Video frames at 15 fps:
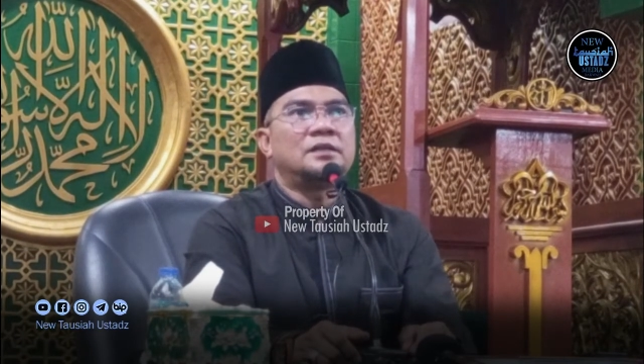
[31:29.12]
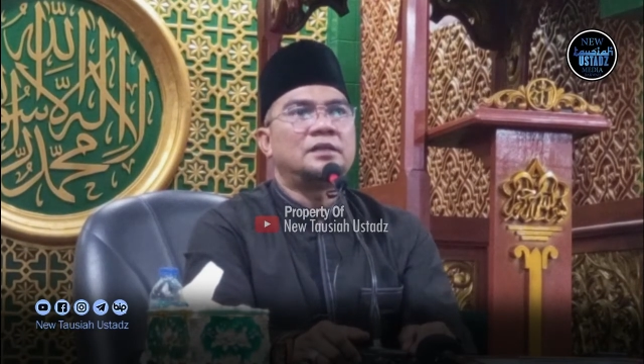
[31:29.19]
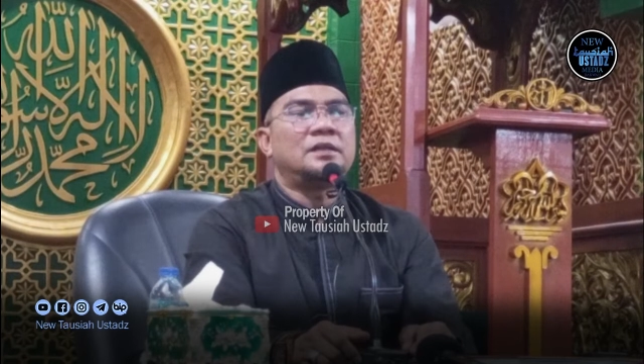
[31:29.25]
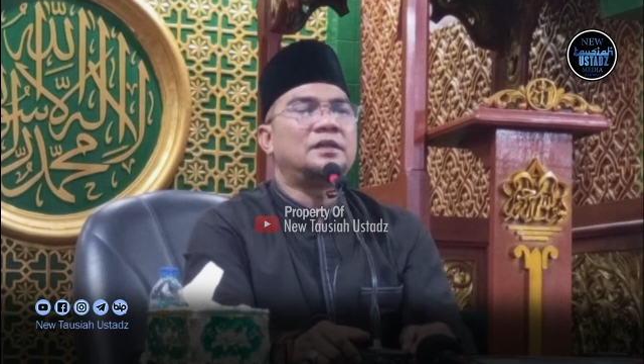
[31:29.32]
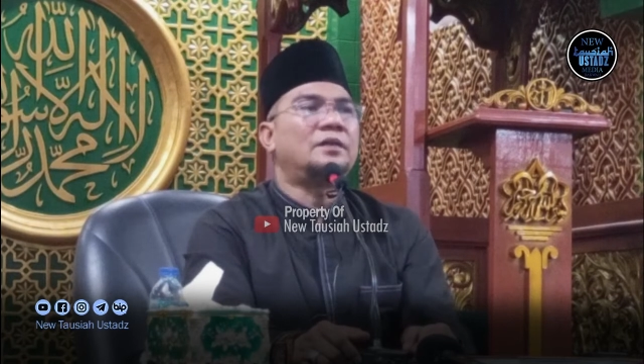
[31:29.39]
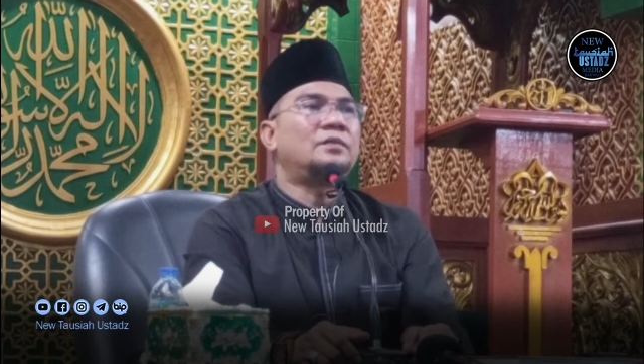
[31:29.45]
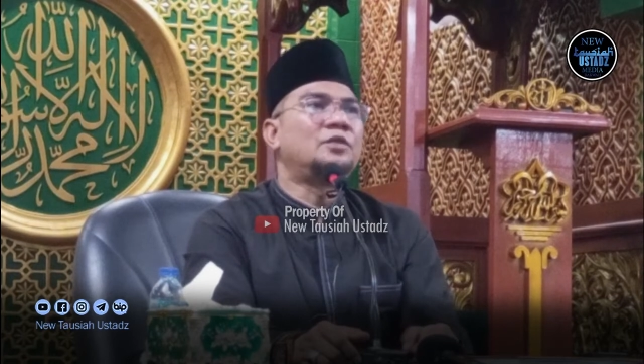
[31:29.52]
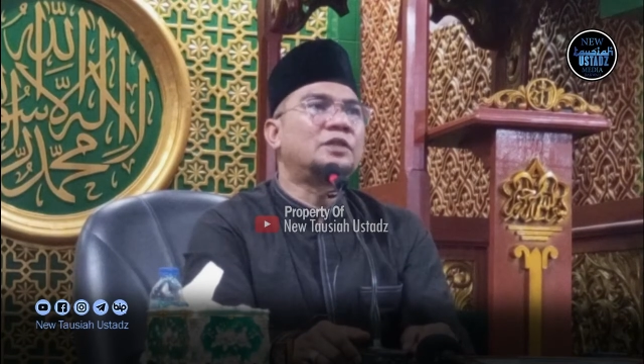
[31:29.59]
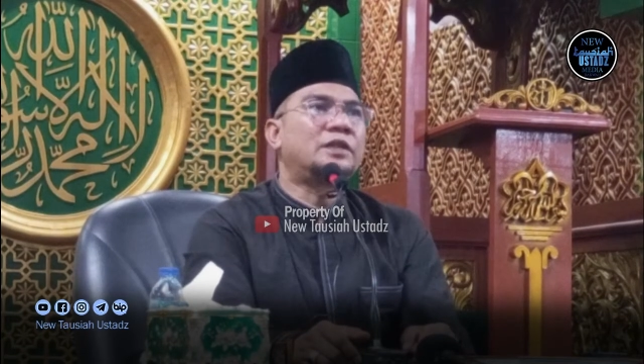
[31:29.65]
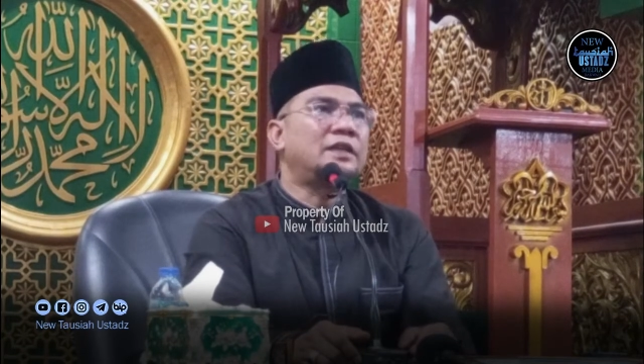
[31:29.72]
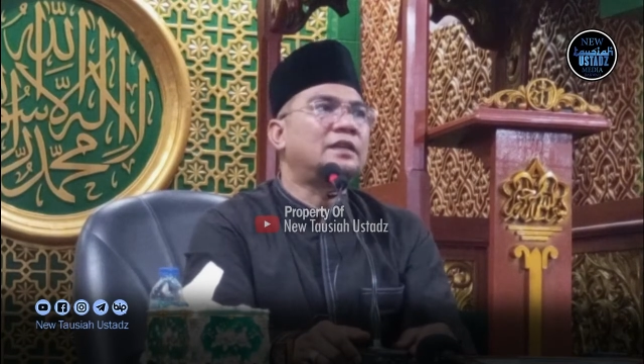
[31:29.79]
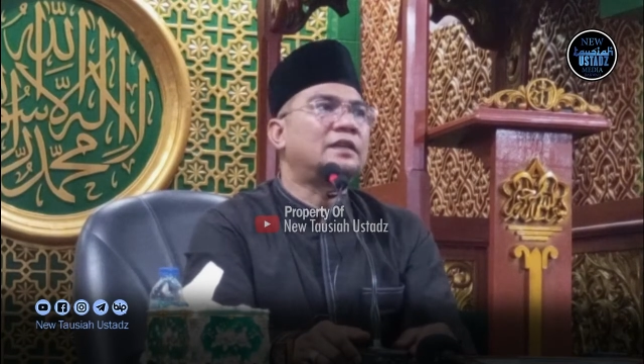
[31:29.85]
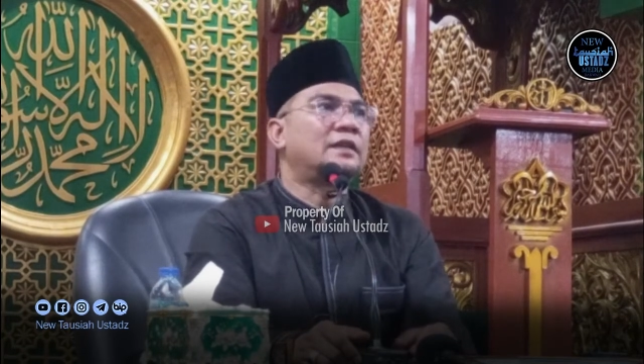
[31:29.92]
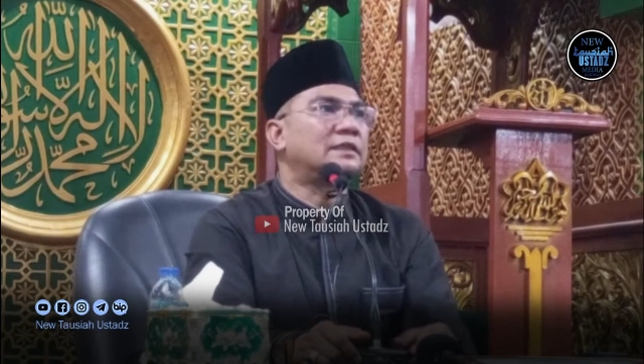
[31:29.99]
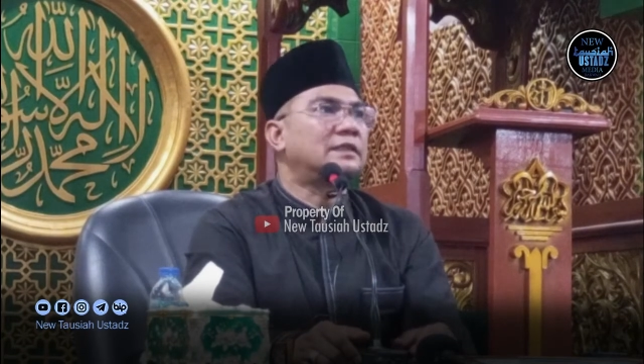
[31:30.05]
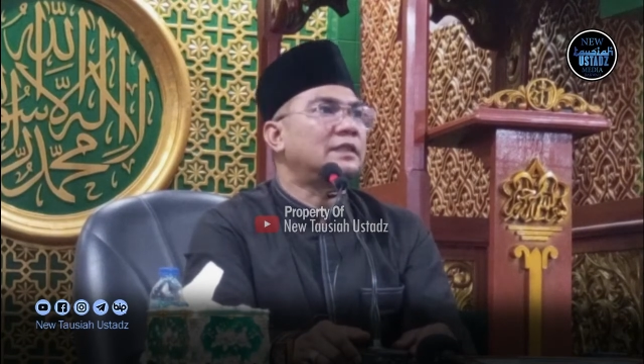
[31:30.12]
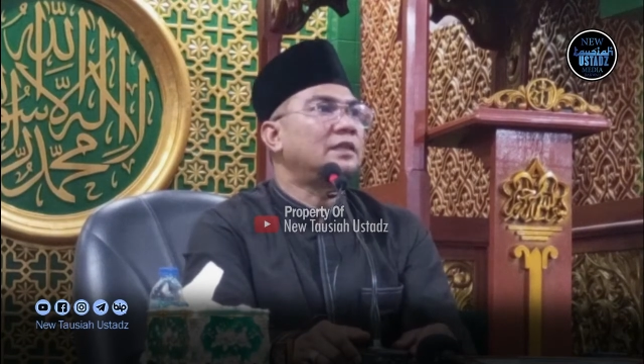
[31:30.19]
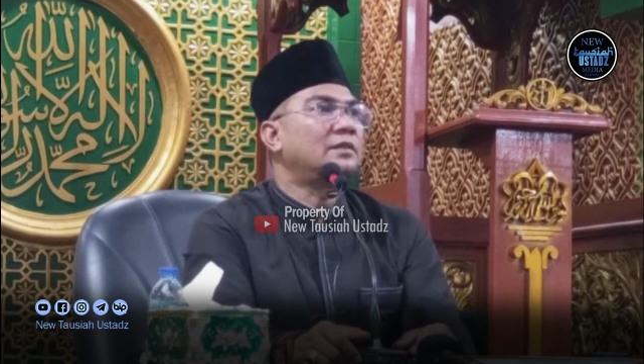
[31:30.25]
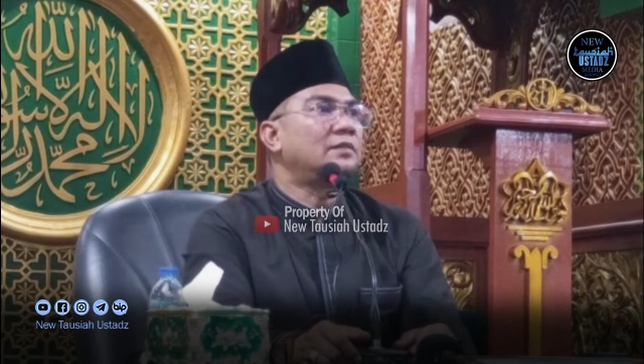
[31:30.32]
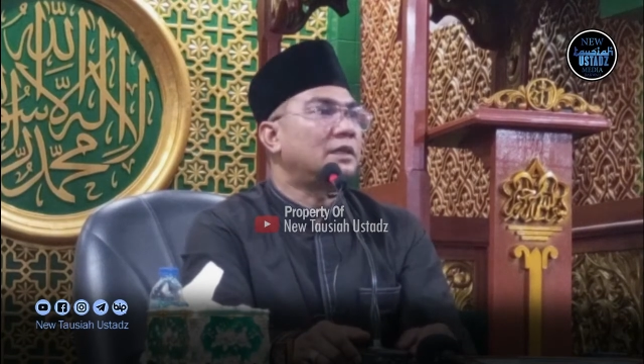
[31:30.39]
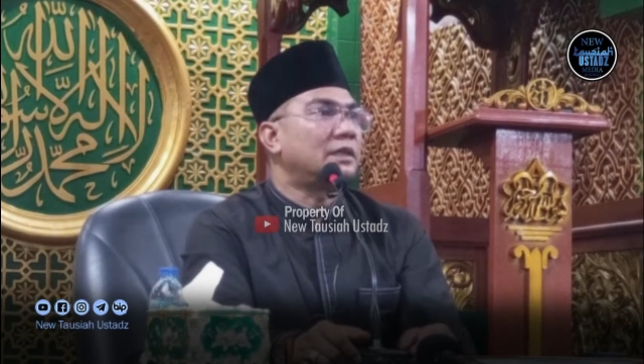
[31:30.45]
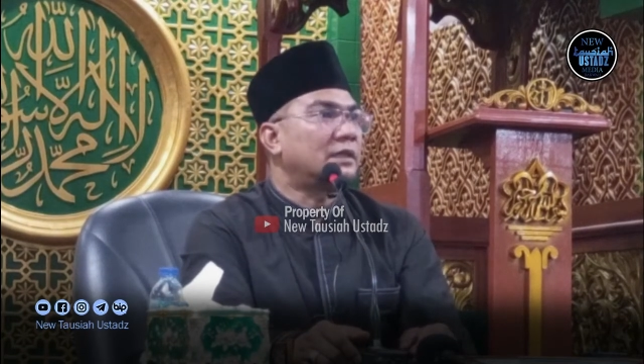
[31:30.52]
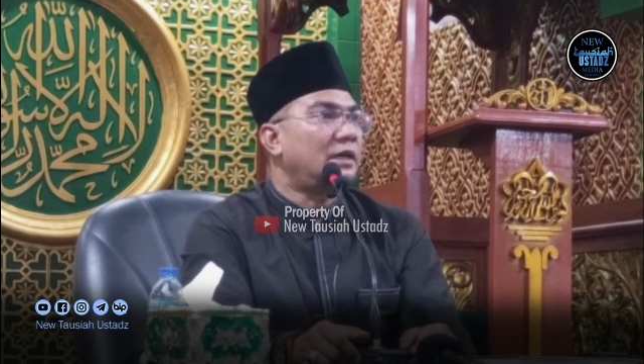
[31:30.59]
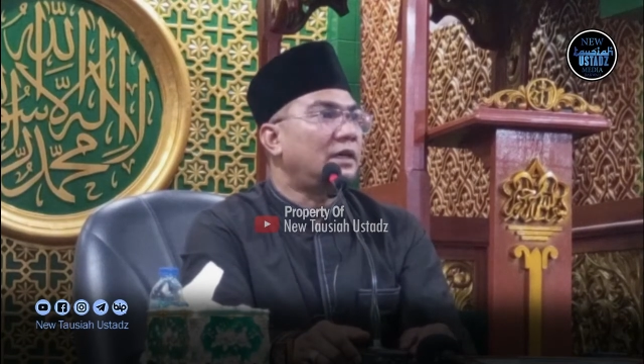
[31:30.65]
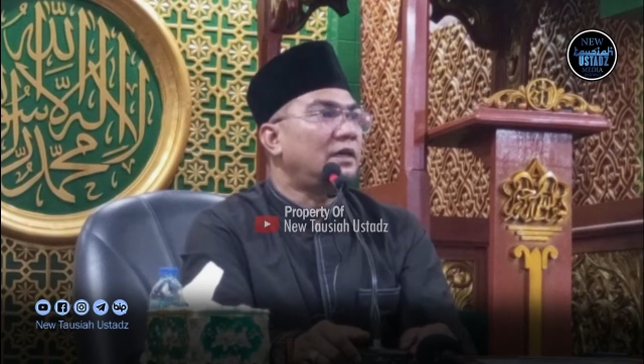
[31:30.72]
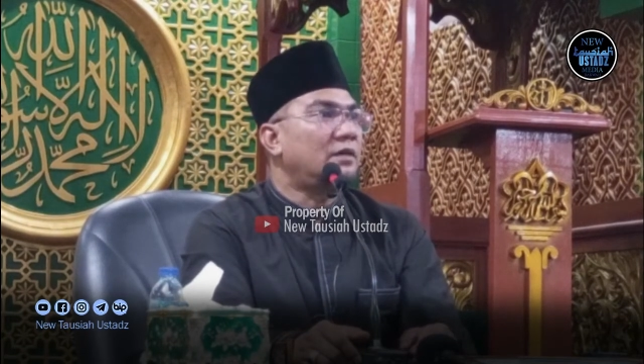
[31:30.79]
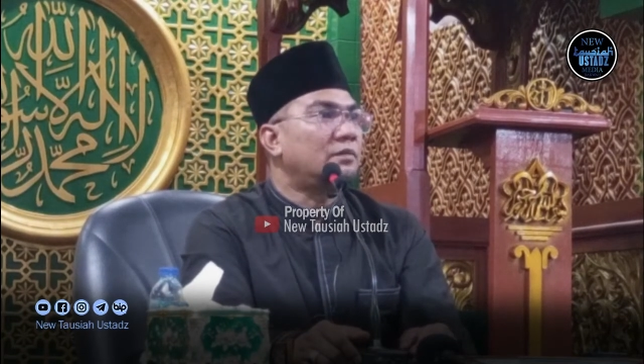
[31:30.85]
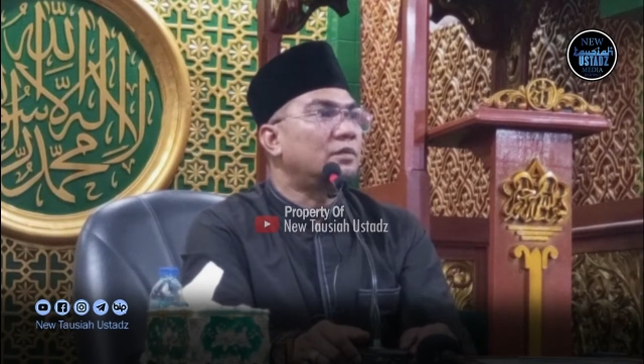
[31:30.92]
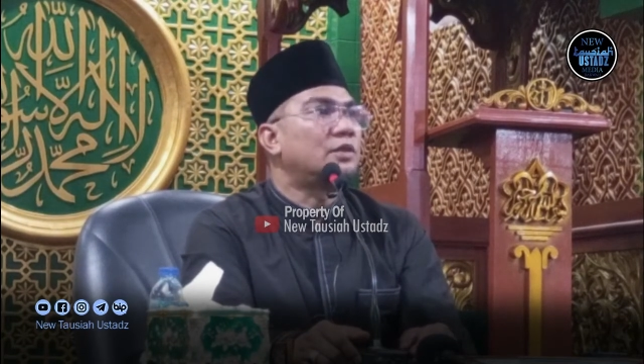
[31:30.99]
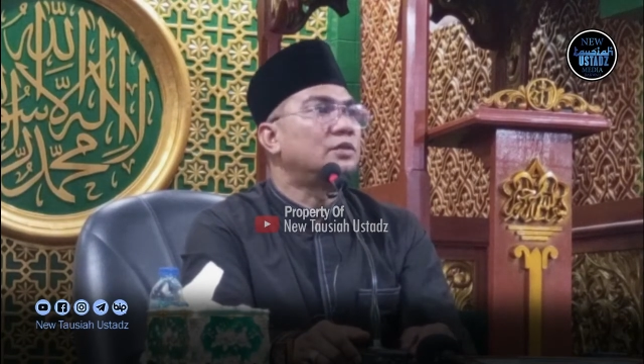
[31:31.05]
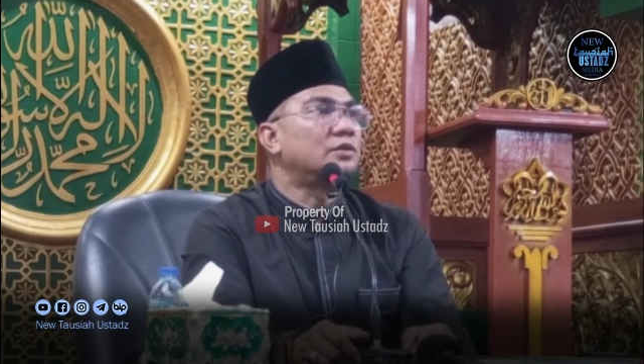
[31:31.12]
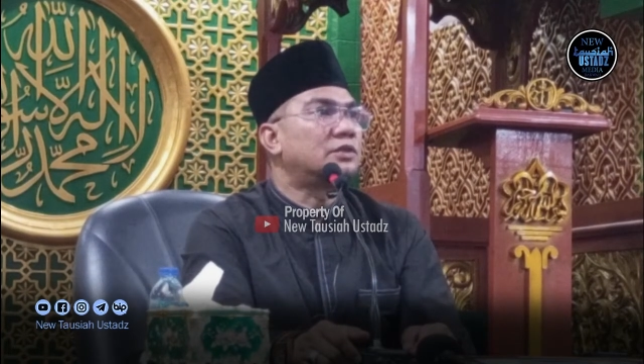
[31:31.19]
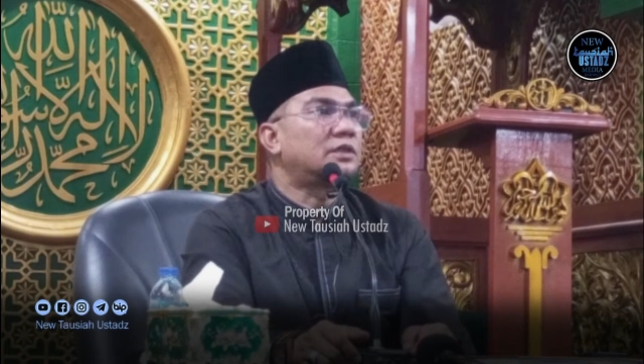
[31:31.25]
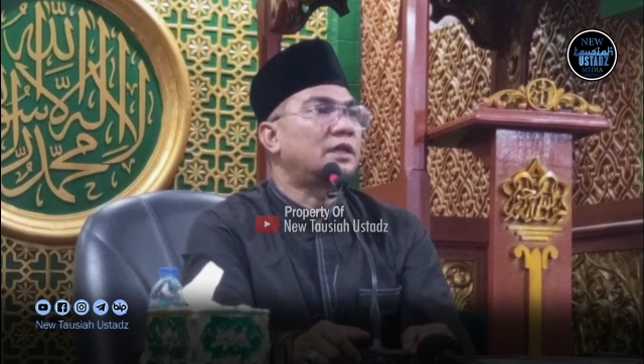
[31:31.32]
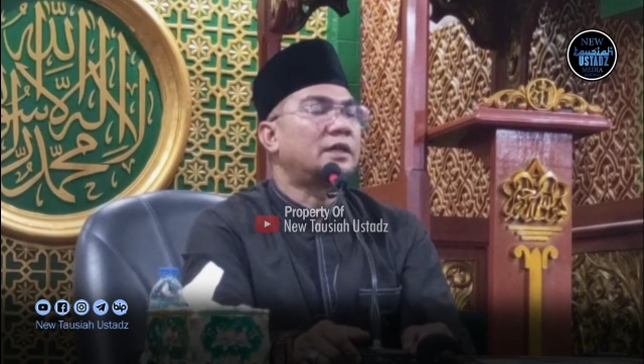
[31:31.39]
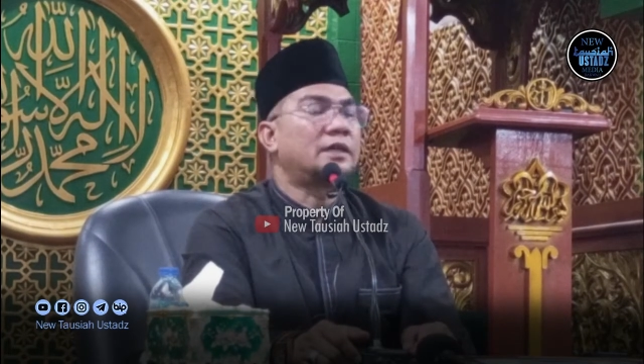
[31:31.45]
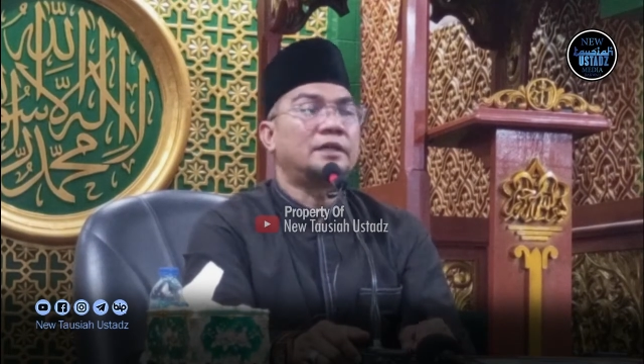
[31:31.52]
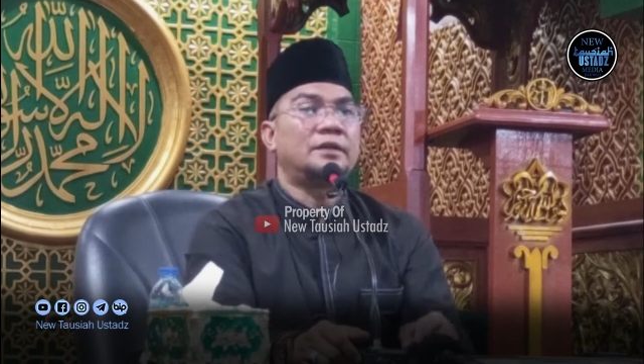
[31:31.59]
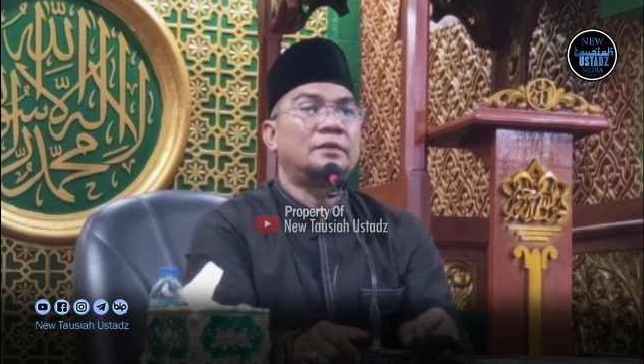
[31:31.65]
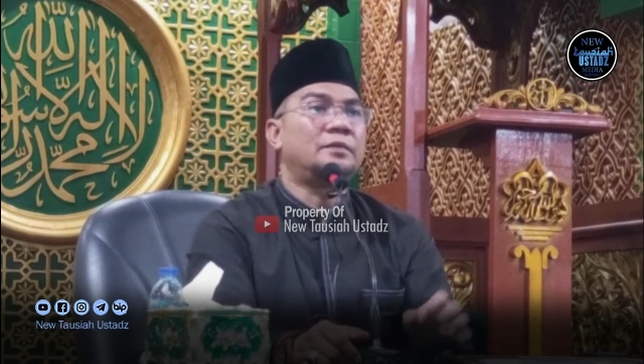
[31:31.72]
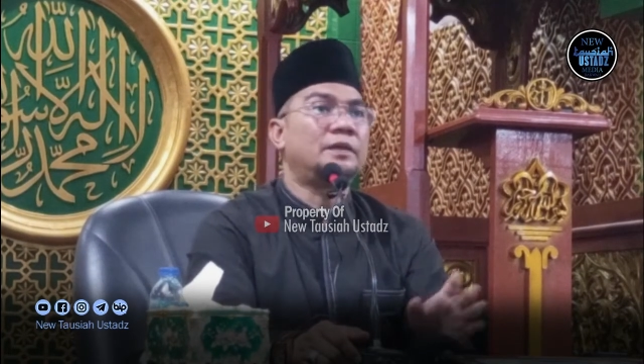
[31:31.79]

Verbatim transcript: tidak mungkin rasanya mereka berdusta karena